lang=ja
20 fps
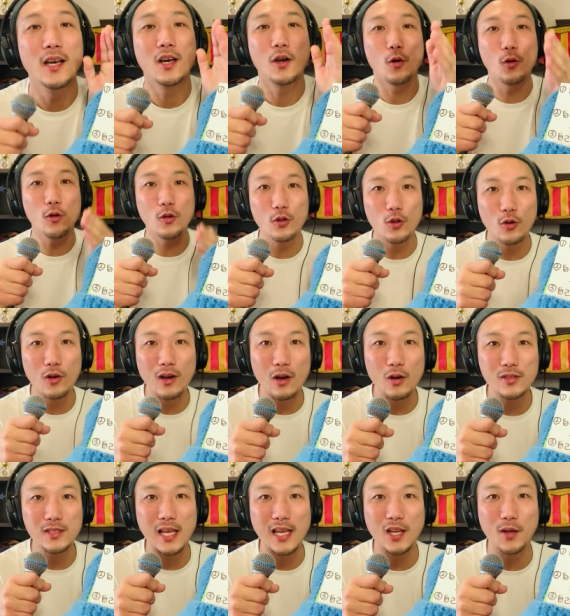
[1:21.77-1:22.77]
この動画を
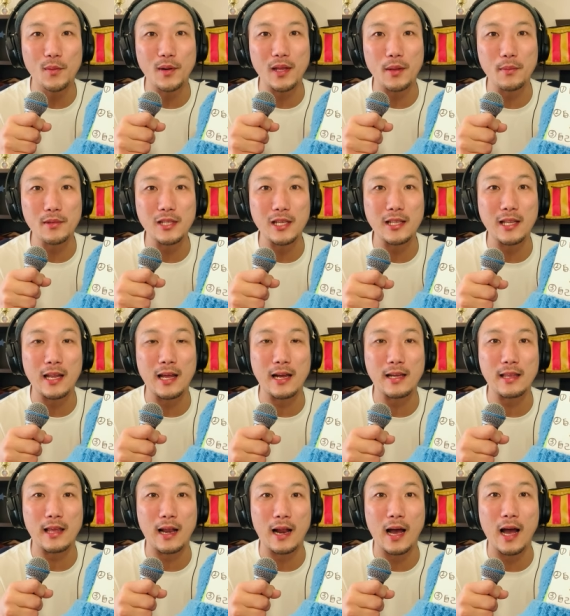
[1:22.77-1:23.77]
最後まで見ていただけ
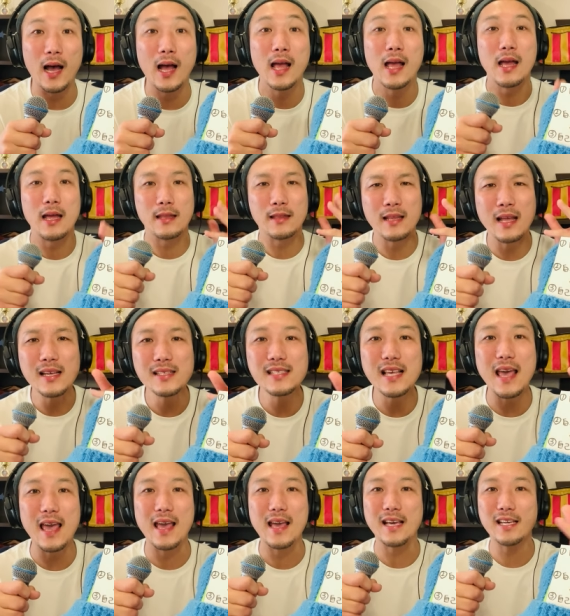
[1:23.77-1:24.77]
たら、な
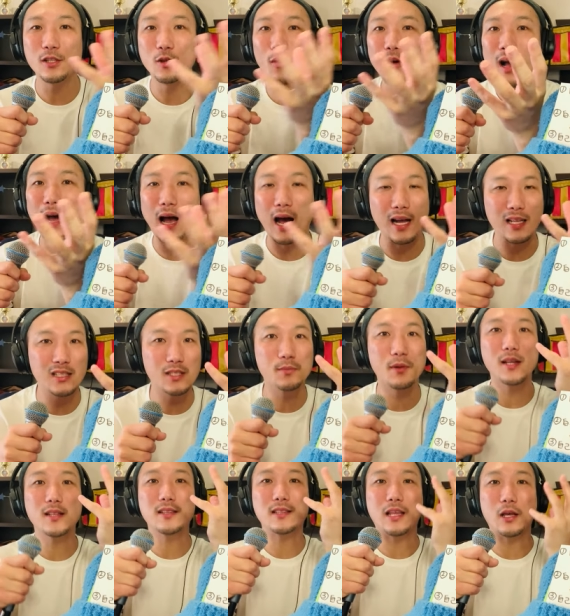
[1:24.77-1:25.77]
ぜ人が集
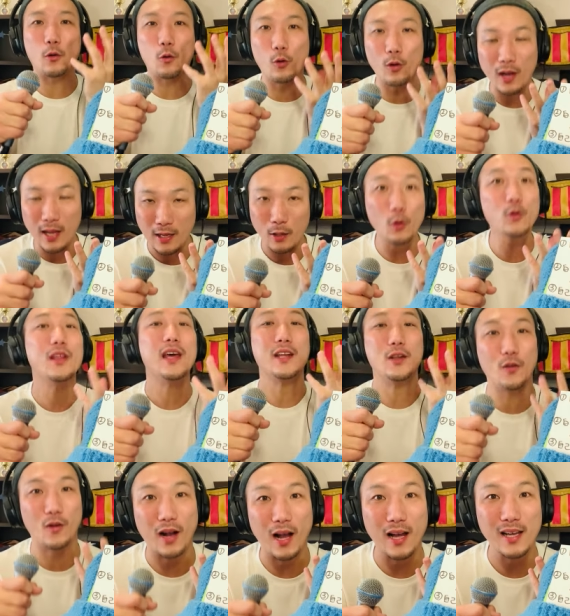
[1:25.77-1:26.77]
まってこない
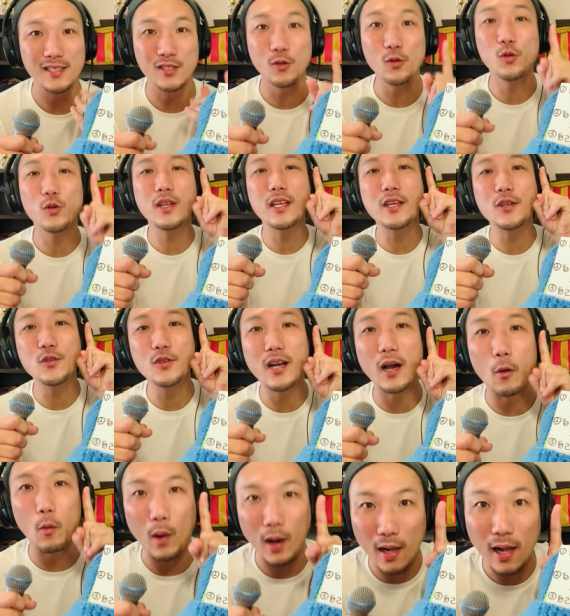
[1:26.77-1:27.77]
のか、その理由が
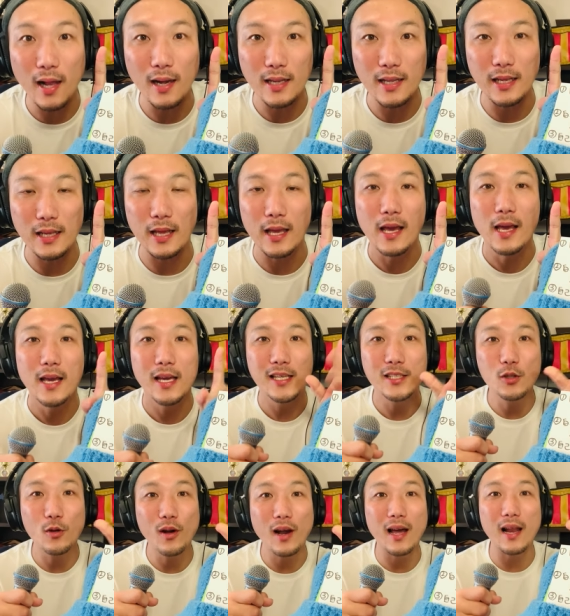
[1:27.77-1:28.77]
分かり、
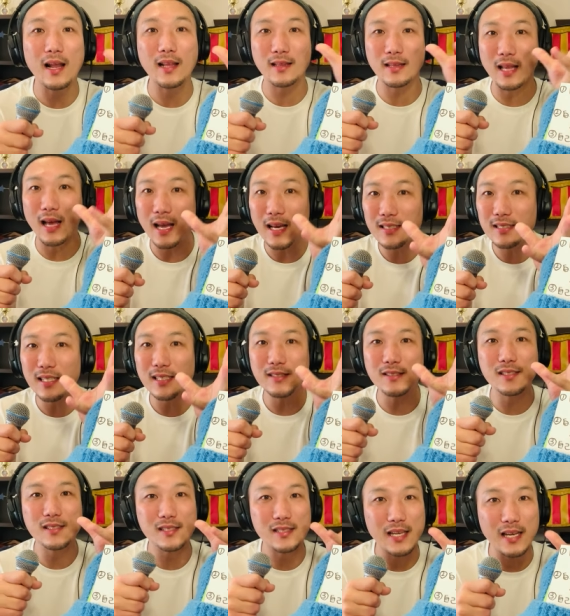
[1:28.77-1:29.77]
人から大切
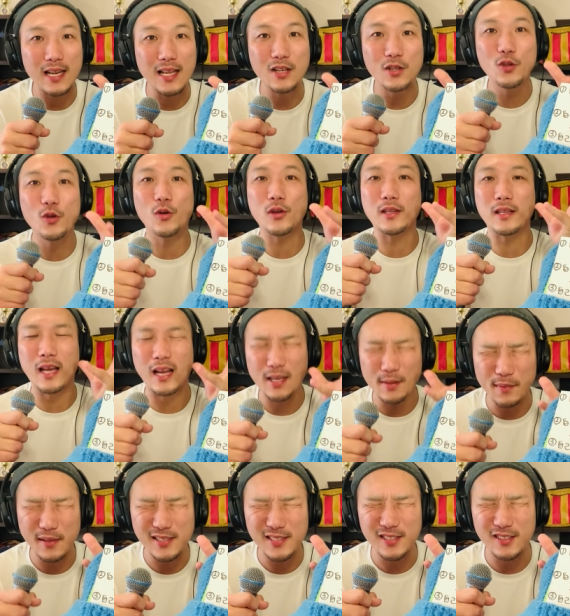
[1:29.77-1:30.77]
にされるようになり
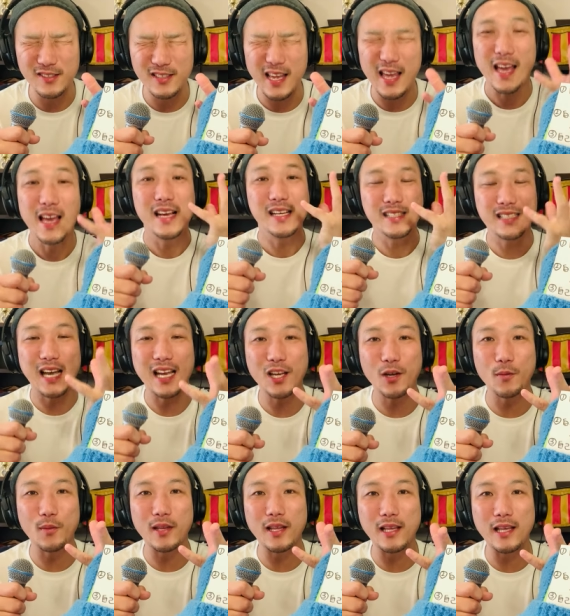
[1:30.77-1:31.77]
ますので、最後
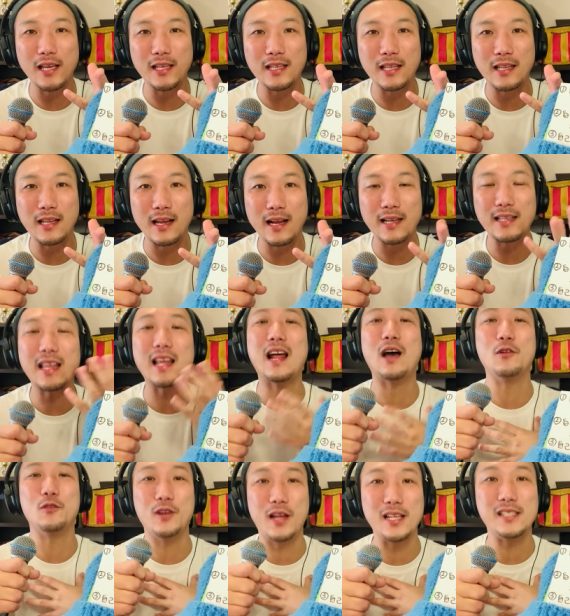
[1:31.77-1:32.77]
まで聞いていただけたら
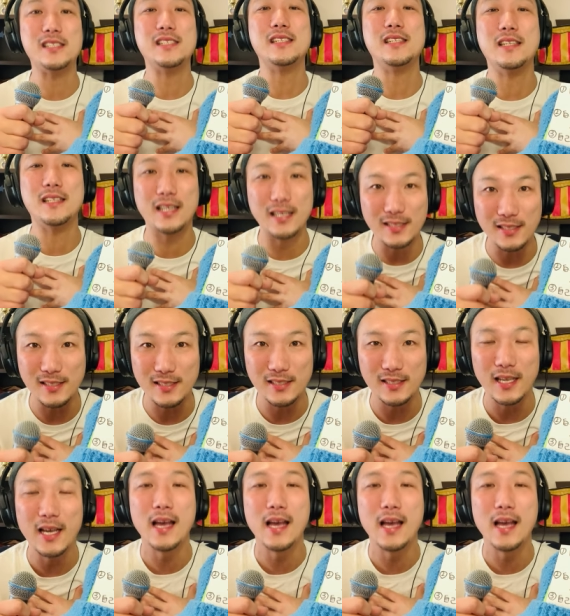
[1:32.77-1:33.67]
嬉しいです。